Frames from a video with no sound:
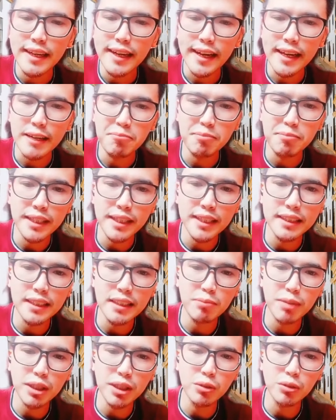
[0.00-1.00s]
I pray
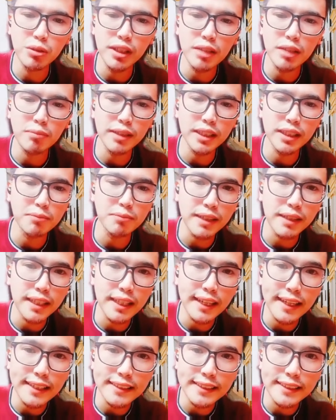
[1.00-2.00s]
na patuloy ka pa niyang
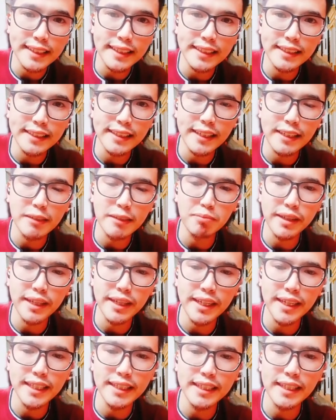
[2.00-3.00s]
palakasin. I
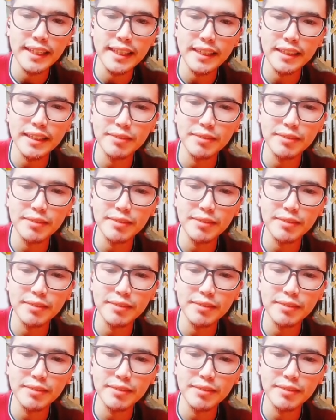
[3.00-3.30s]
pray na